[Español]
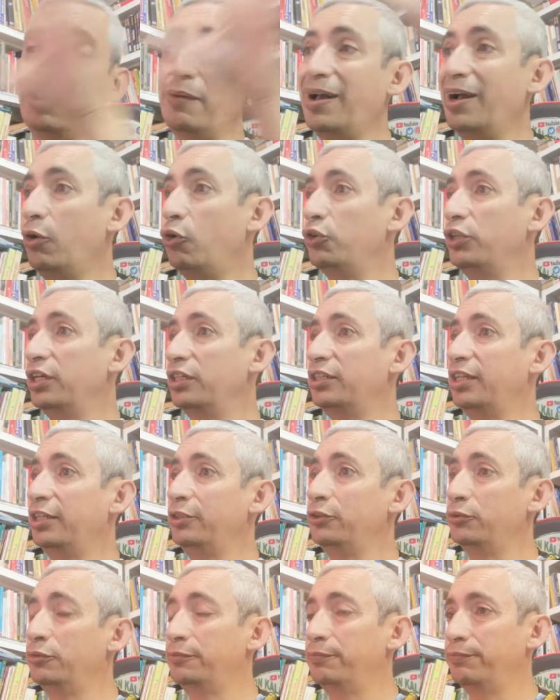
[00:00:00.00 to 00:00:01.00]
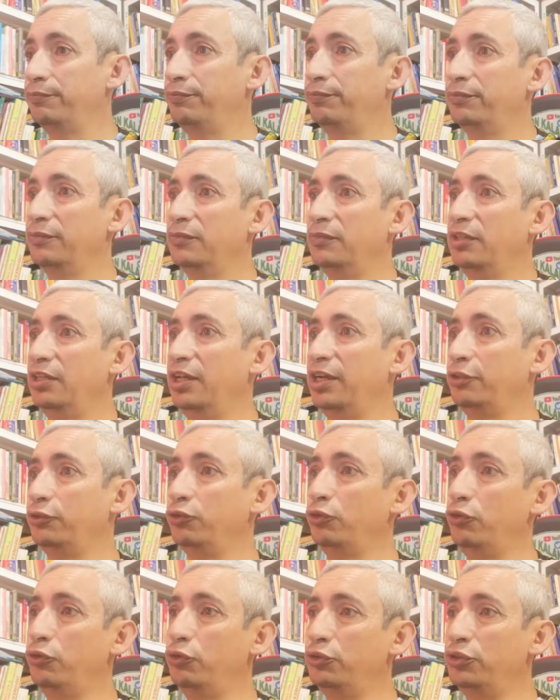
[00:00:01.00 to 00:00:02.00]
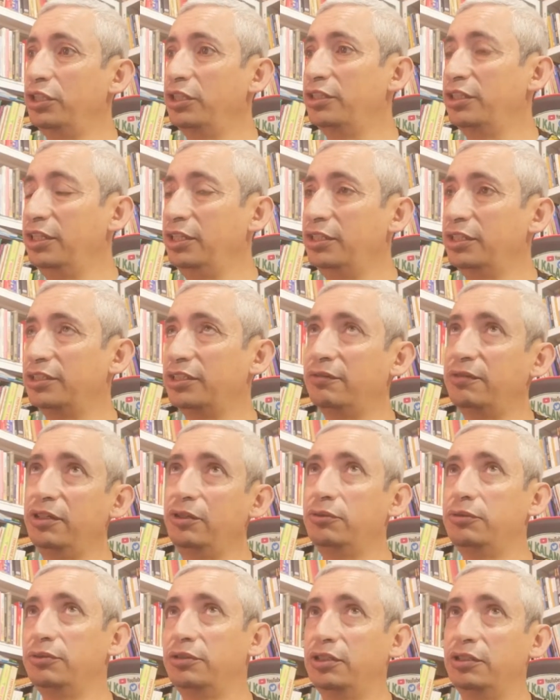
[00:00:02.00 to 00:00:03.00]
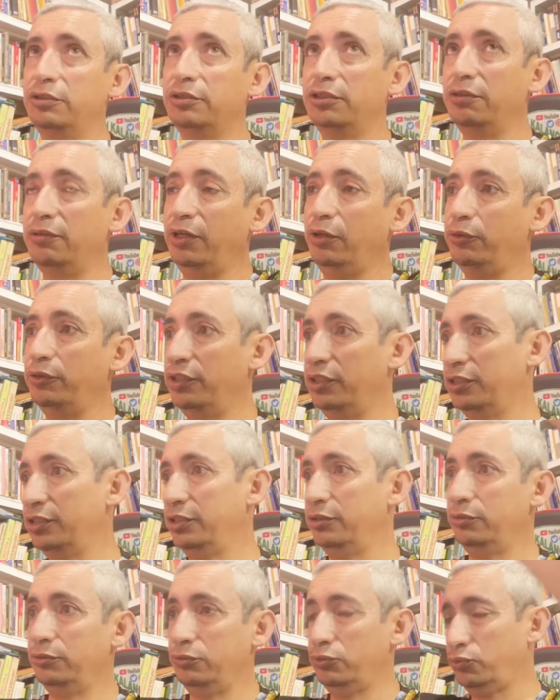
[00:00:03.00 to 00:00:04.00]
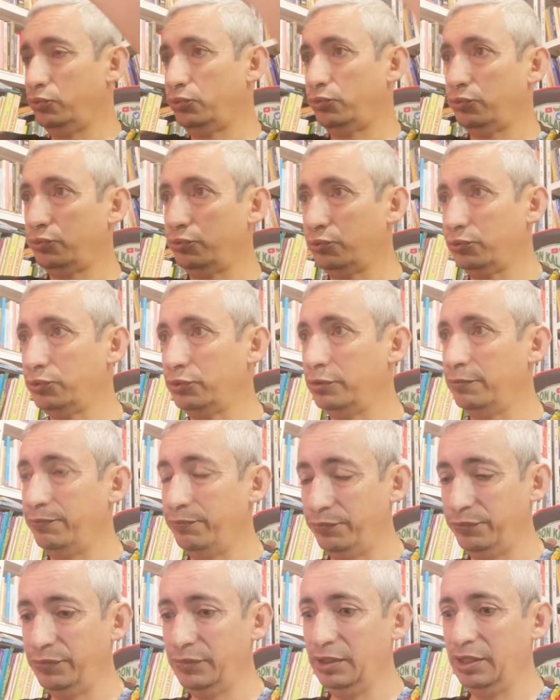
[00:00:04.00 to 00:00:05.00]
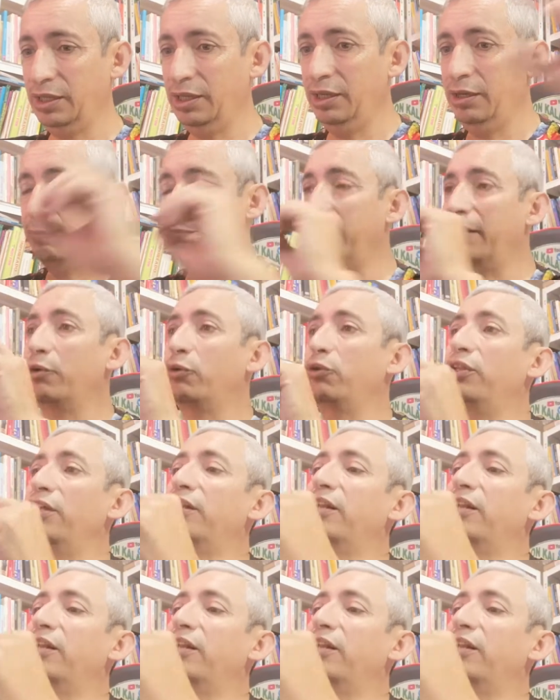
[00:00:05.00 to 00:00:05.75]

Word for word: se van conectando. Axón con dendrita se van, se van conectando. Pero de